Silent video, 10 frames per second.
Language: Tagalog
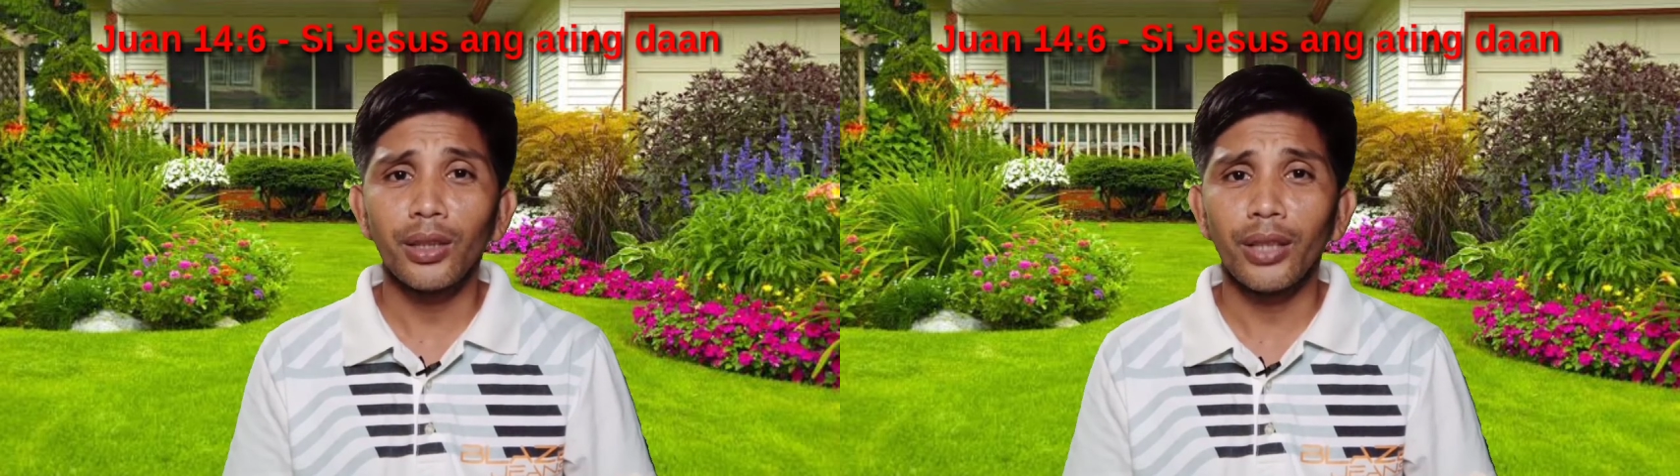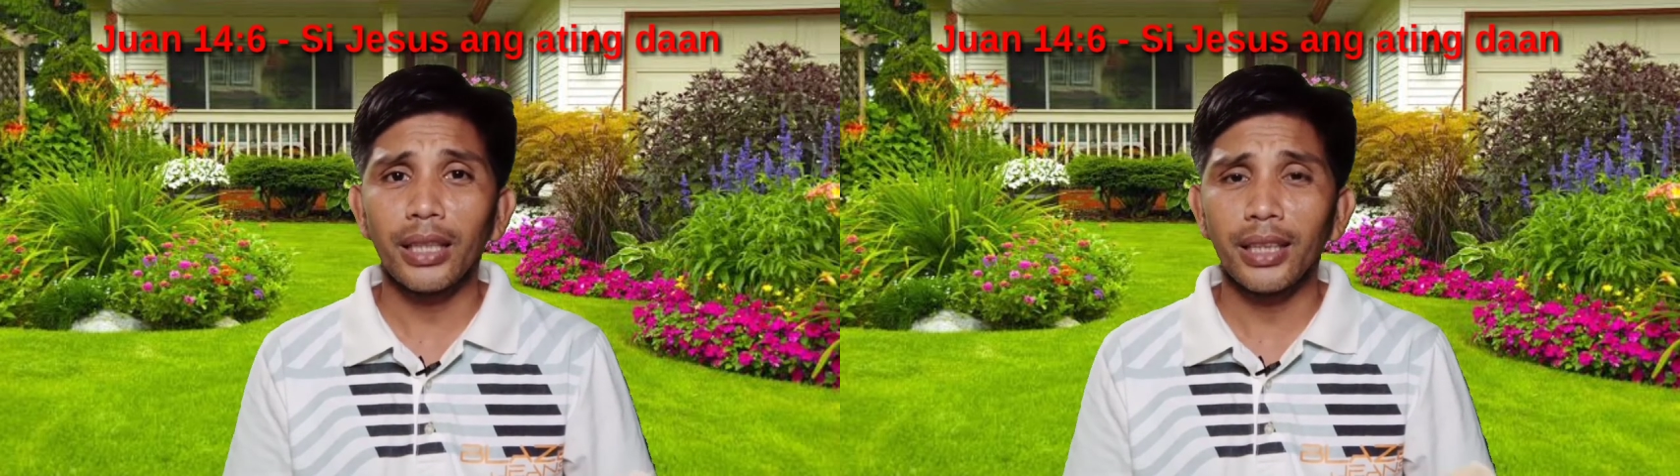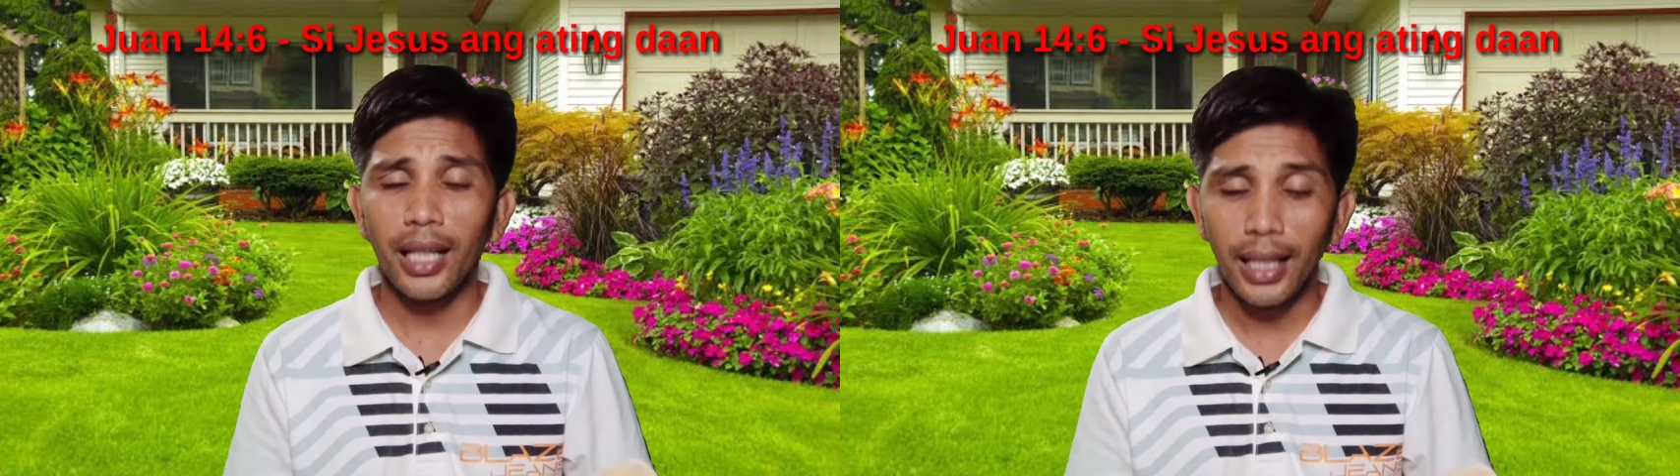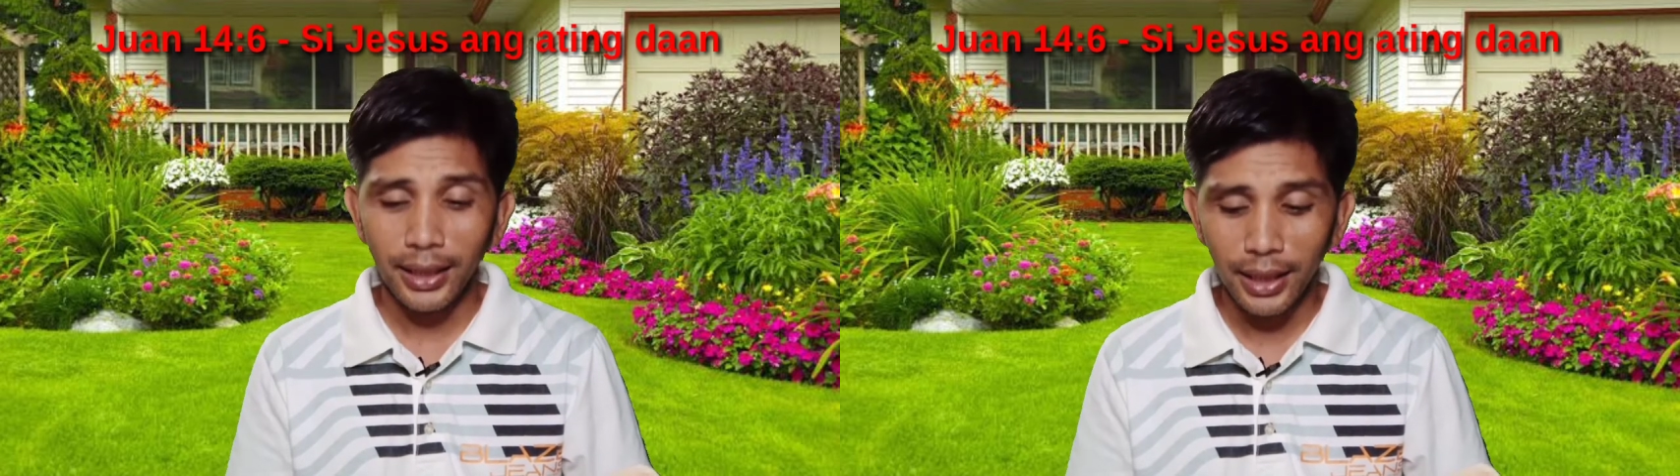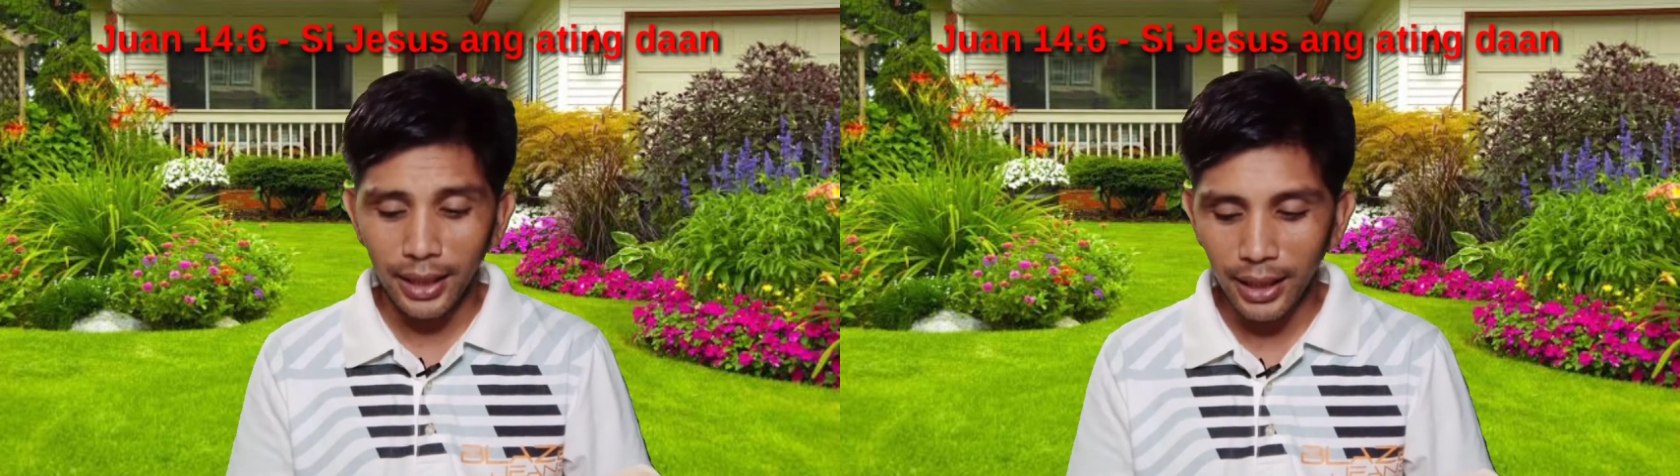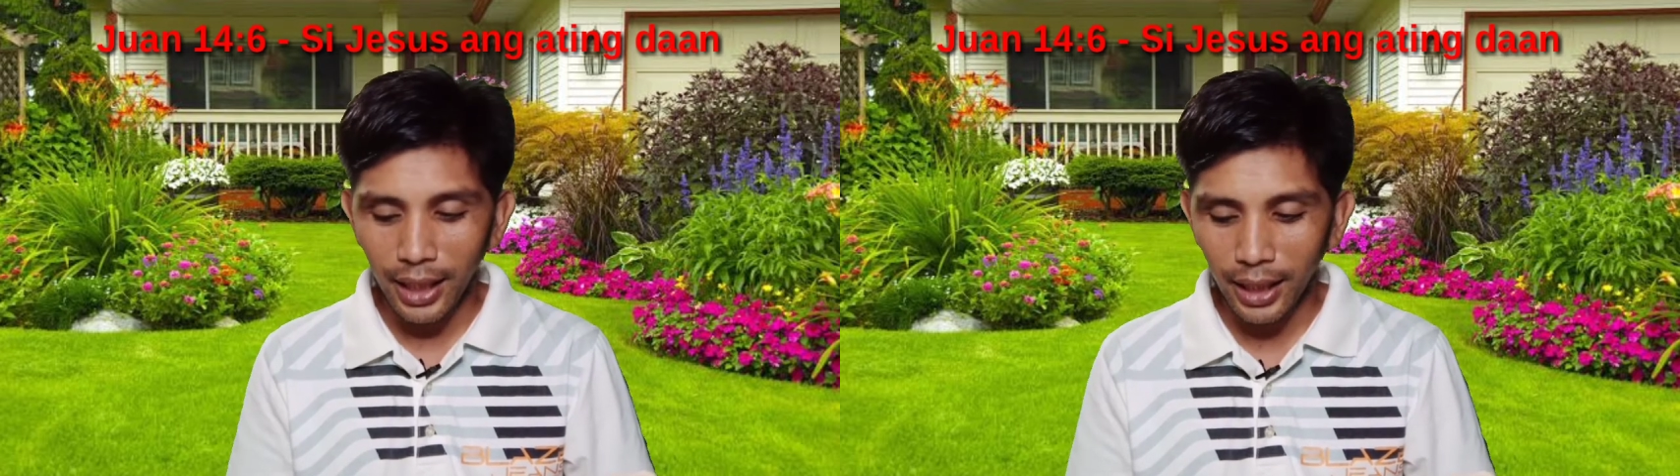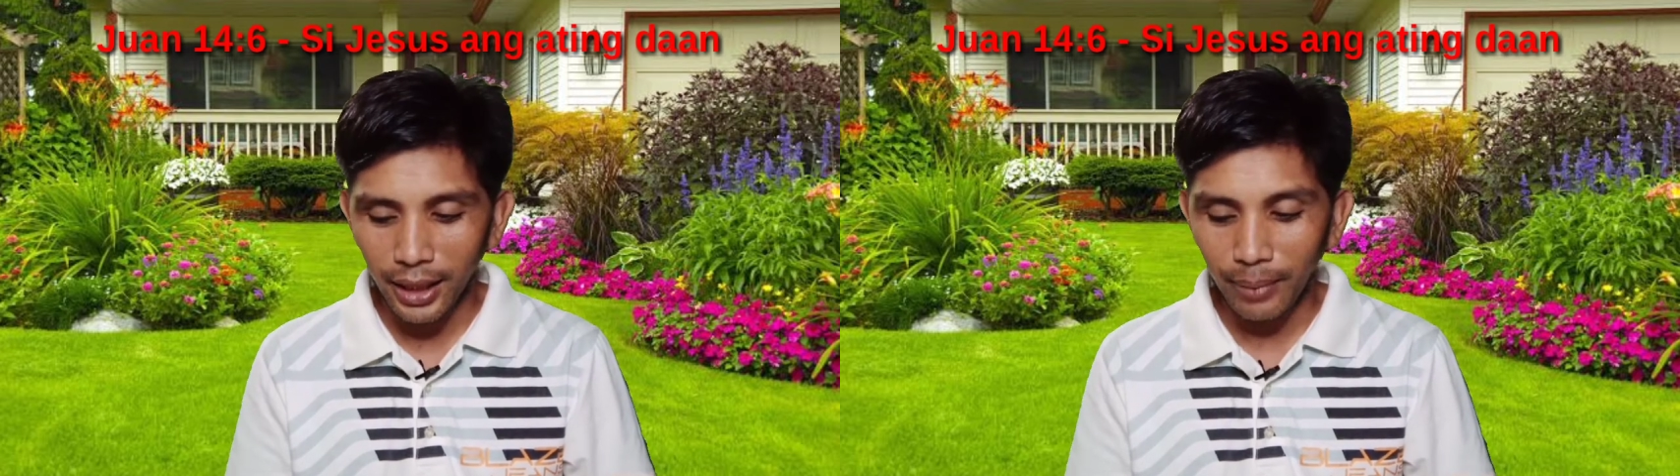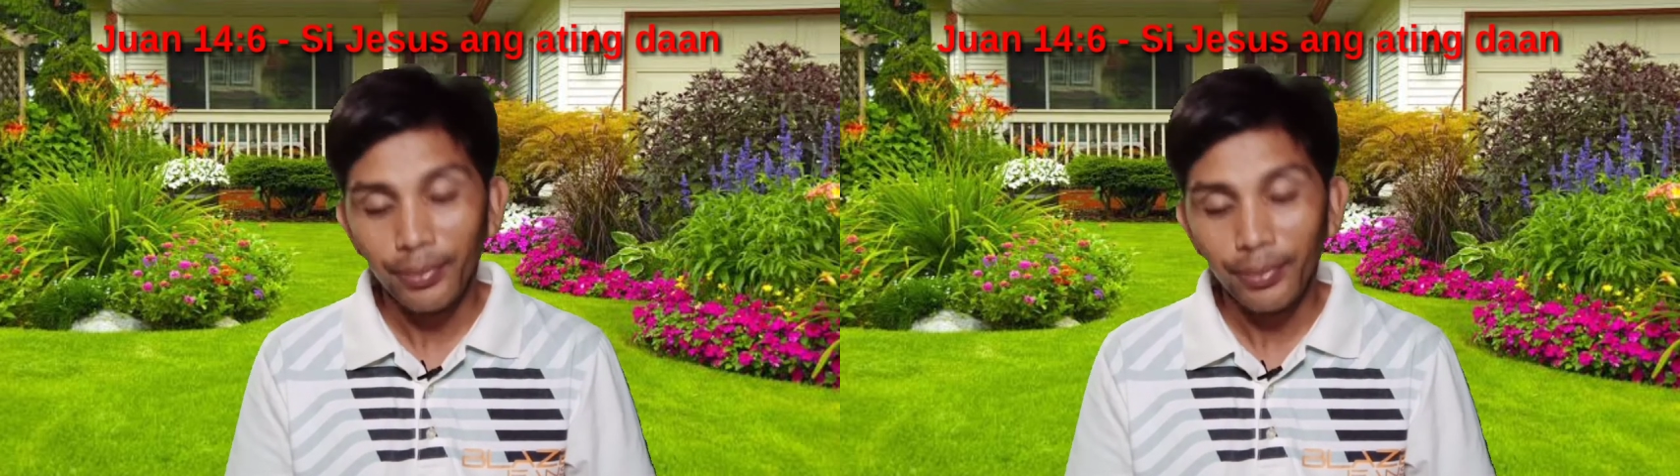o at ang ating hinahanap